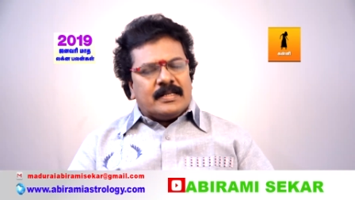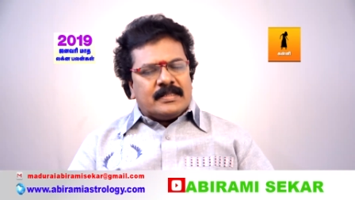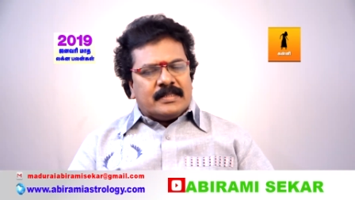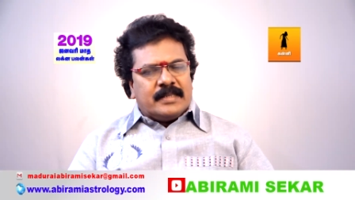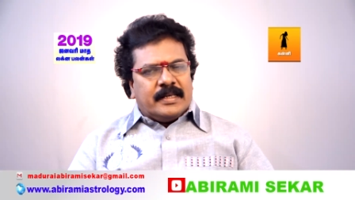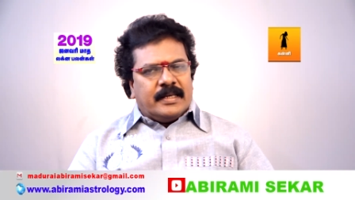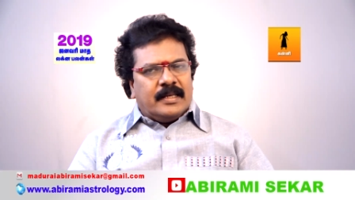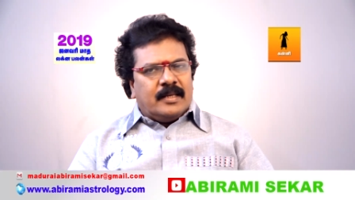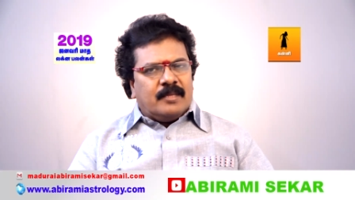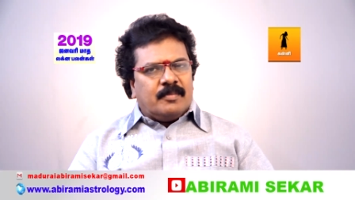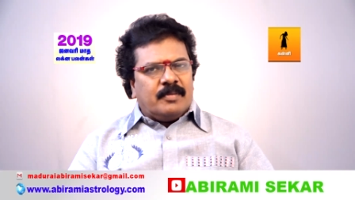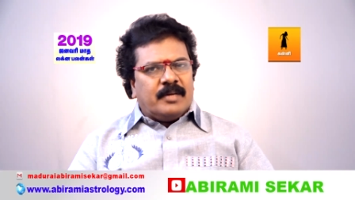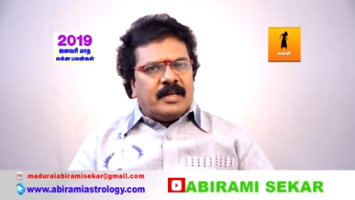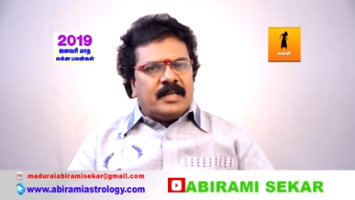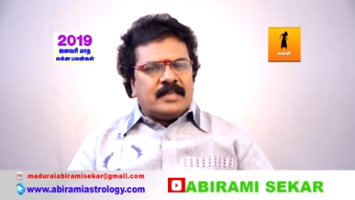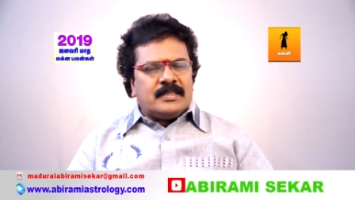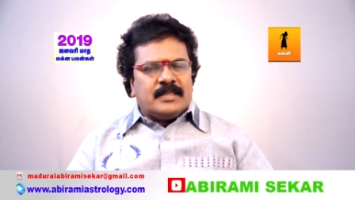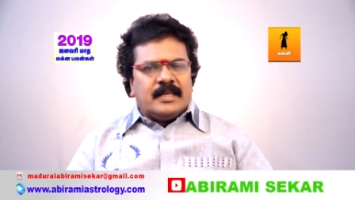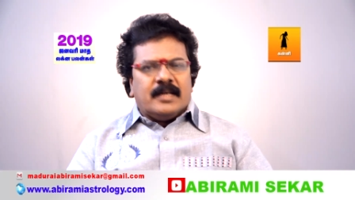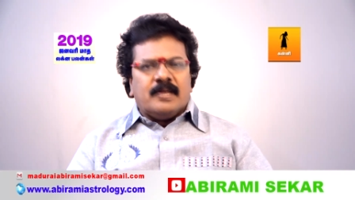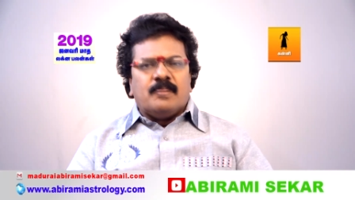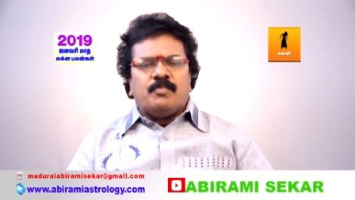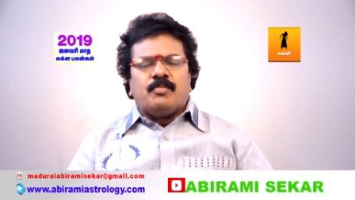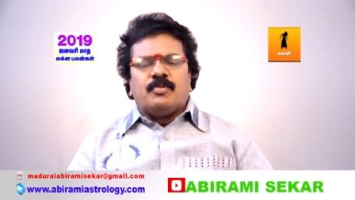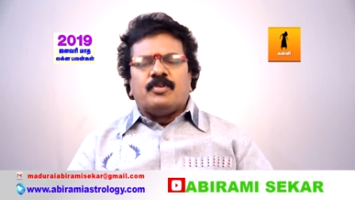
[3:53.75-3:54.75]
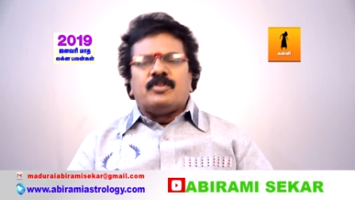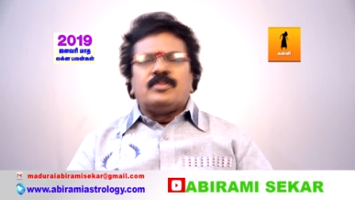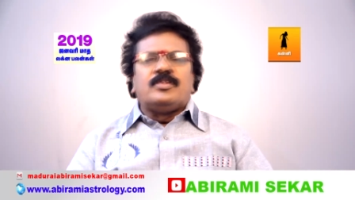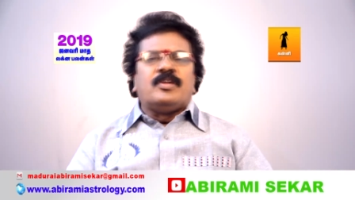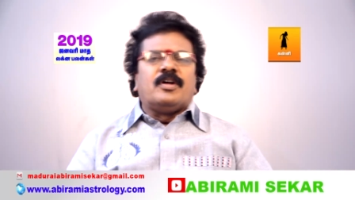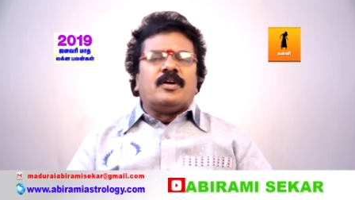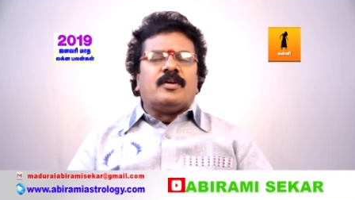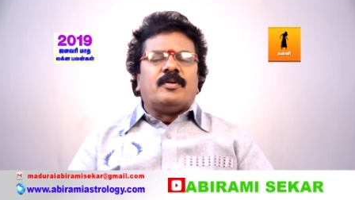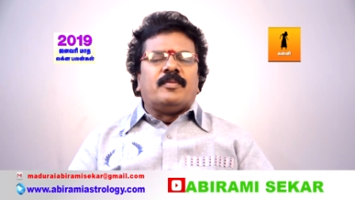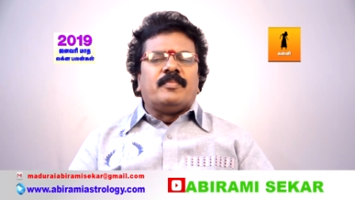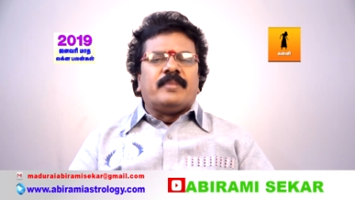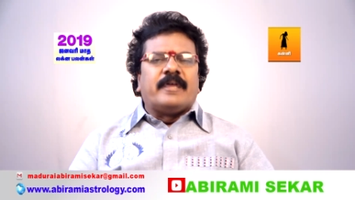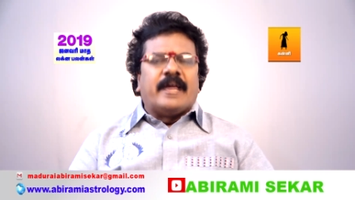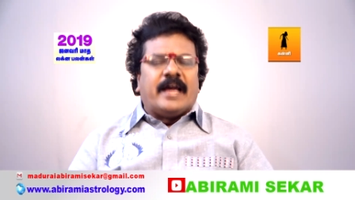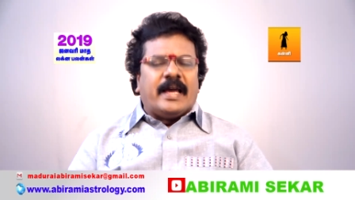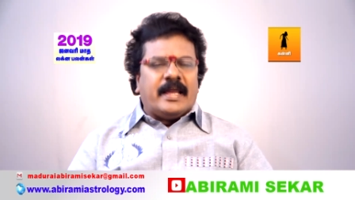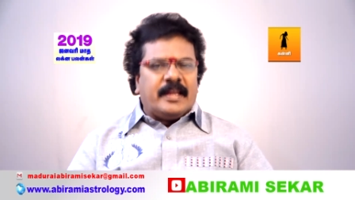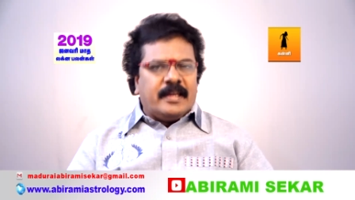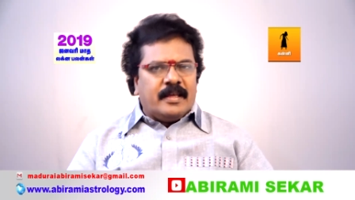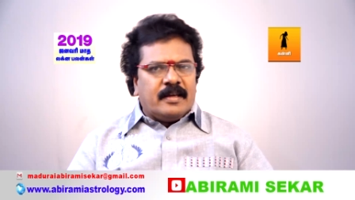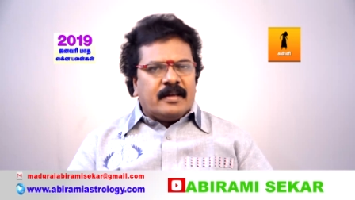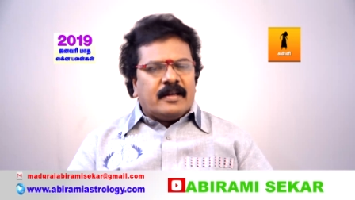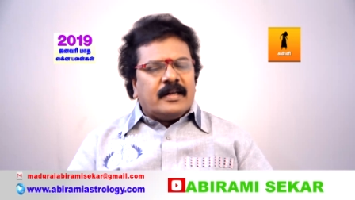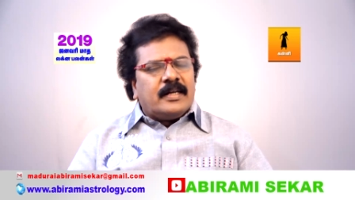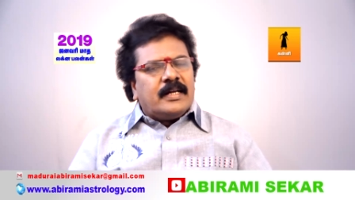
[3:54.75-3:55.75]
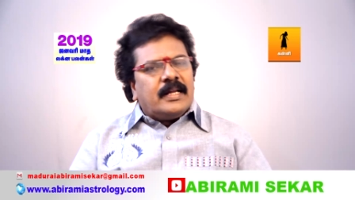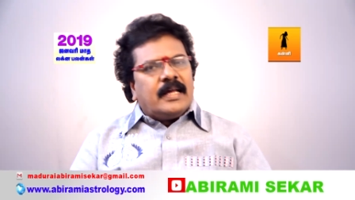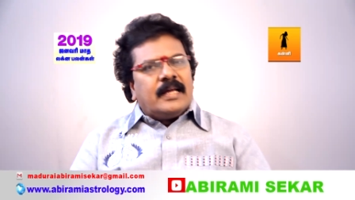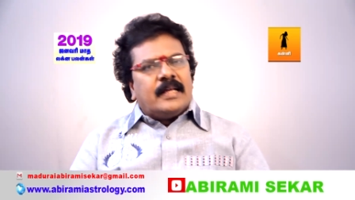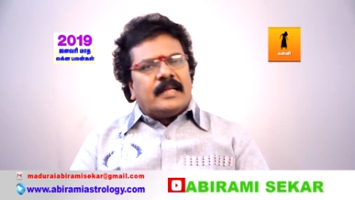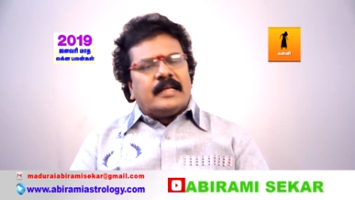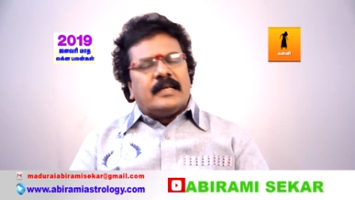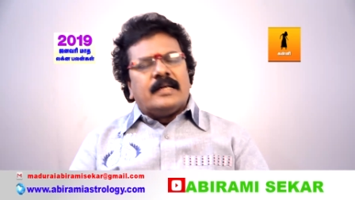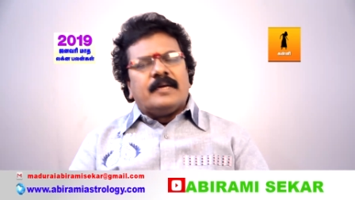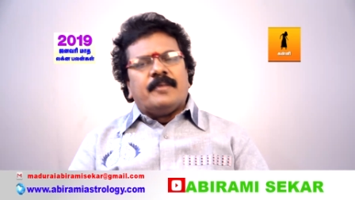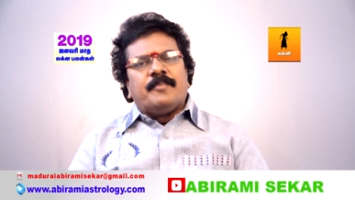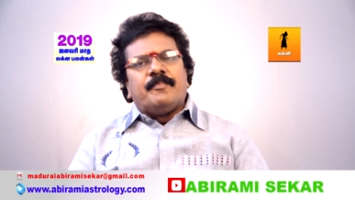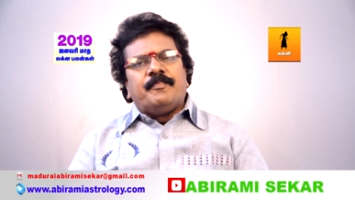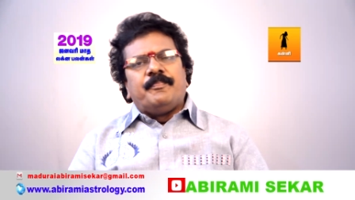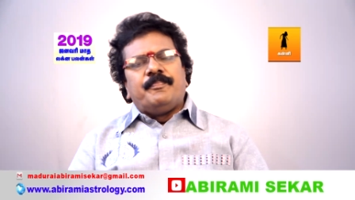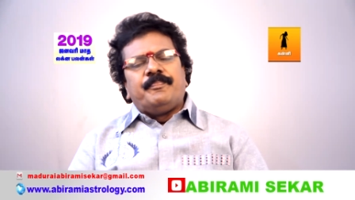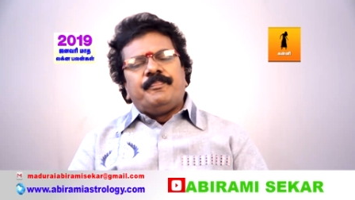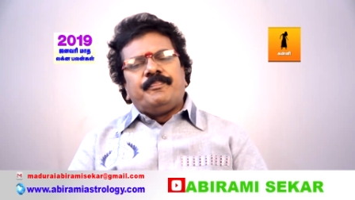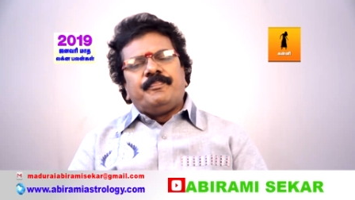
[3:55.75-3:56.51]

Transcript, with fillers: ஆசைகள் அபிலாசைகள் பூர்த்தியாகும் கேரியர் நல்லா இருக்குது